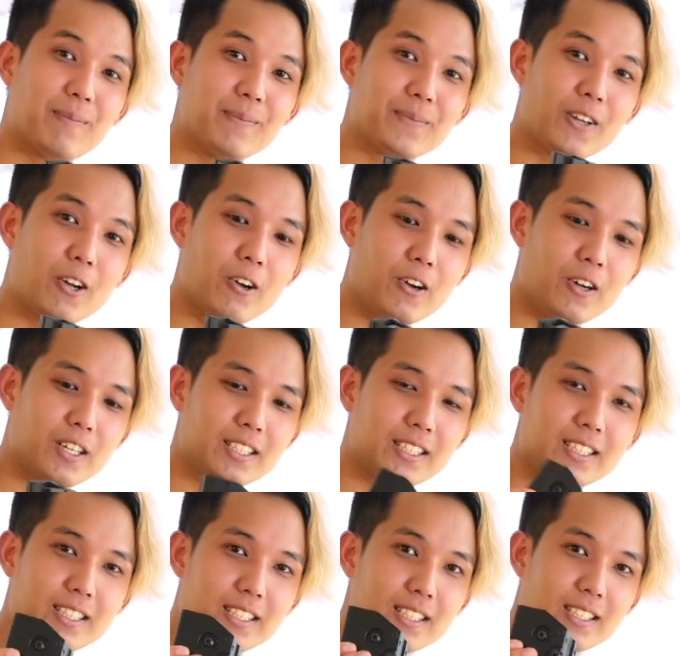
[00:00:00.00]
บ ก็
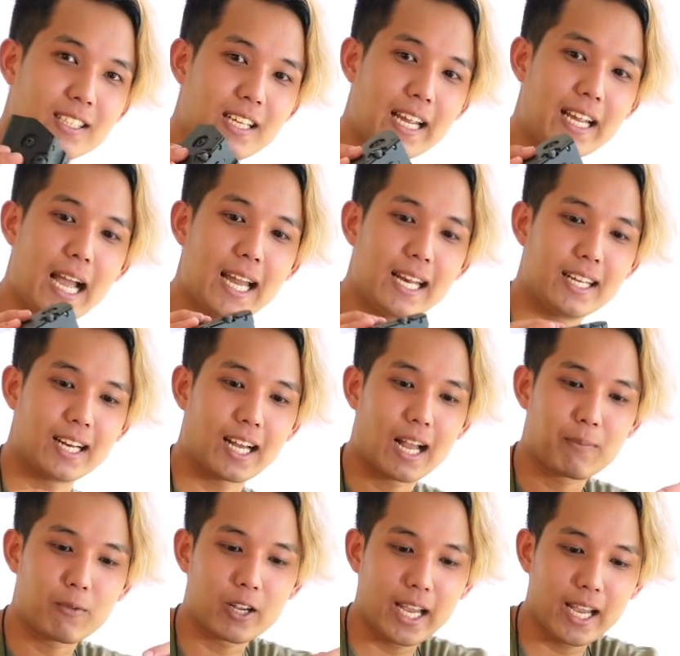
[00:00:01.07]
ง่ายๆเลยนะครั
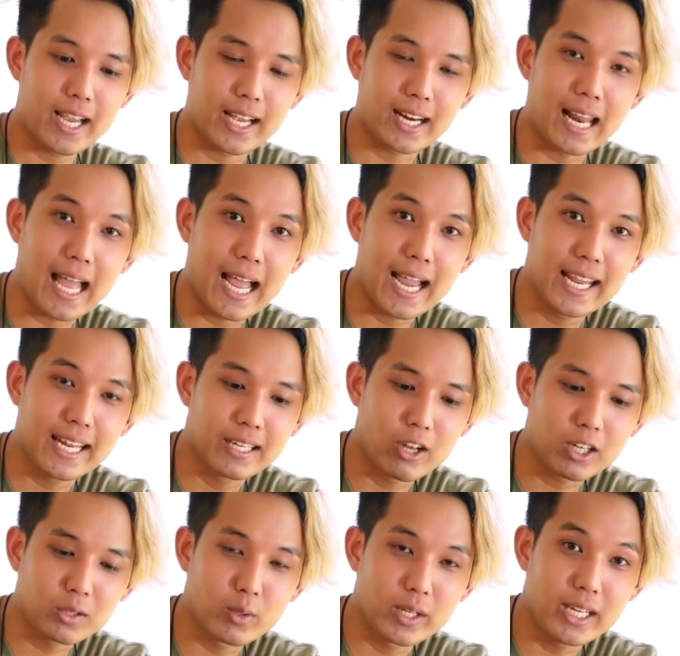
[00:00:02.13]
บก็แค่คลายน็อ
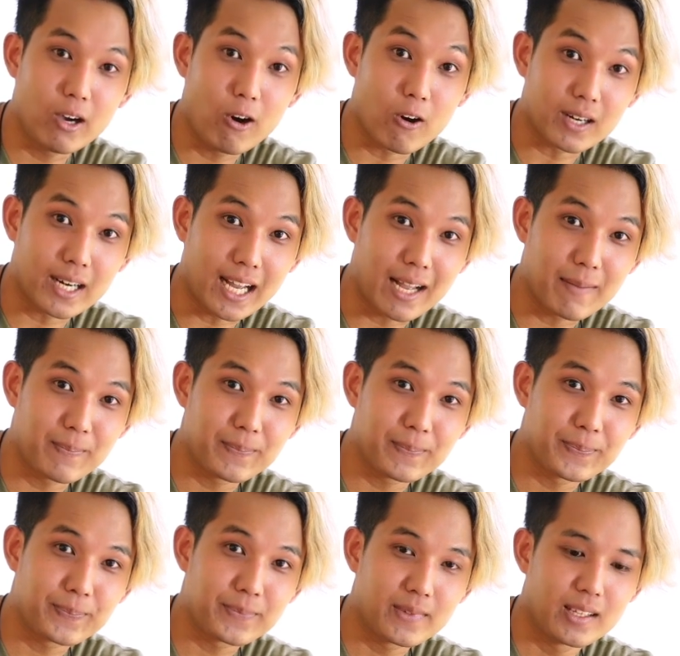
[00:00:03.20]
ตตัวนี้ออกนะครับ
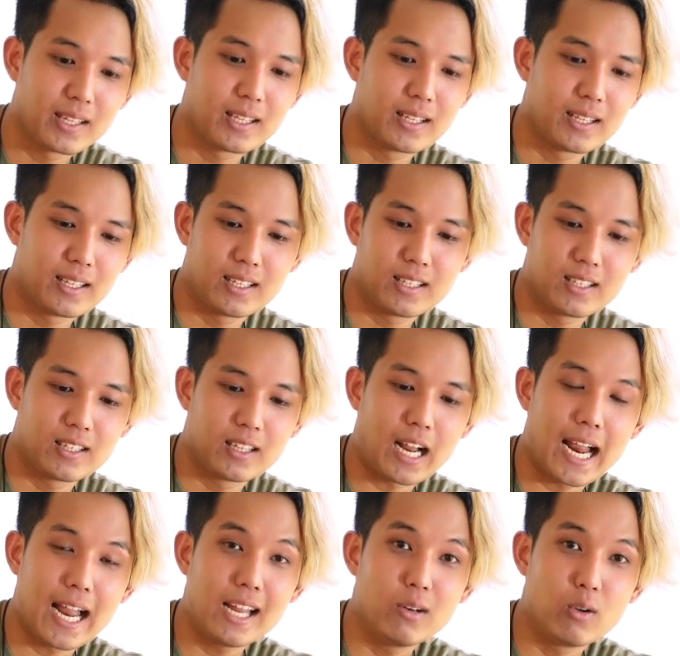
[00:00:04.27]
ค
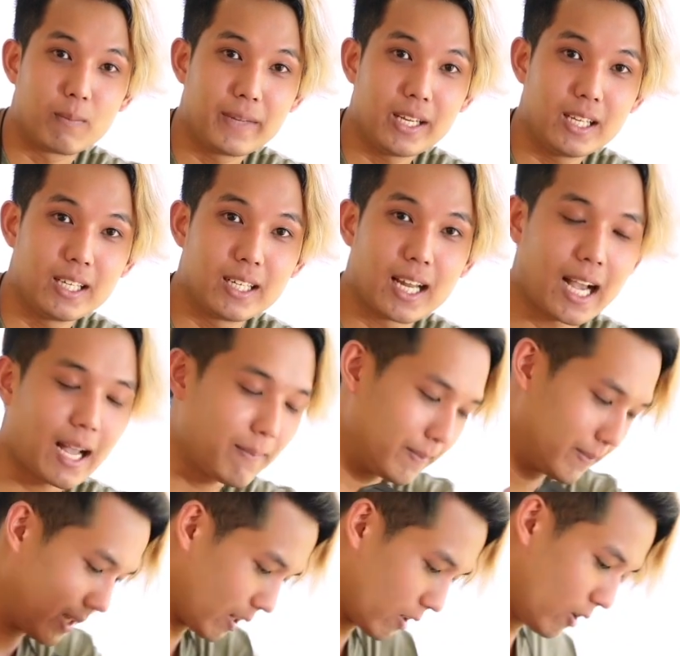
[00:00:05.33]
ลายให้หลวมนิดนึงนะครับ
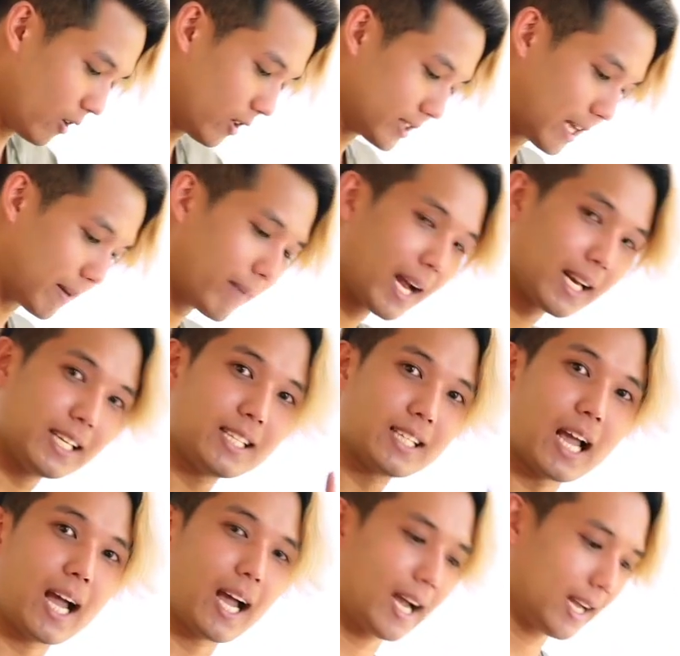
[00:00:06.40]
แล้วก็สามารถที่
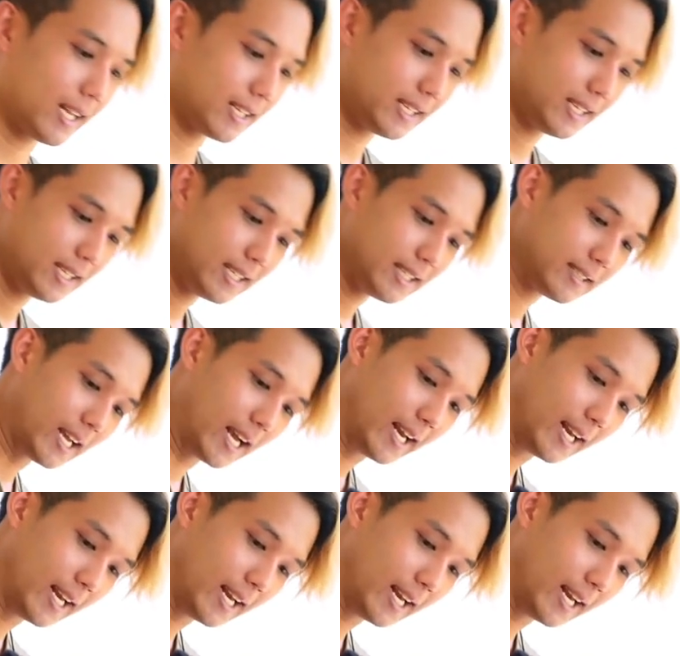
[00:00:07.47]
จะใส่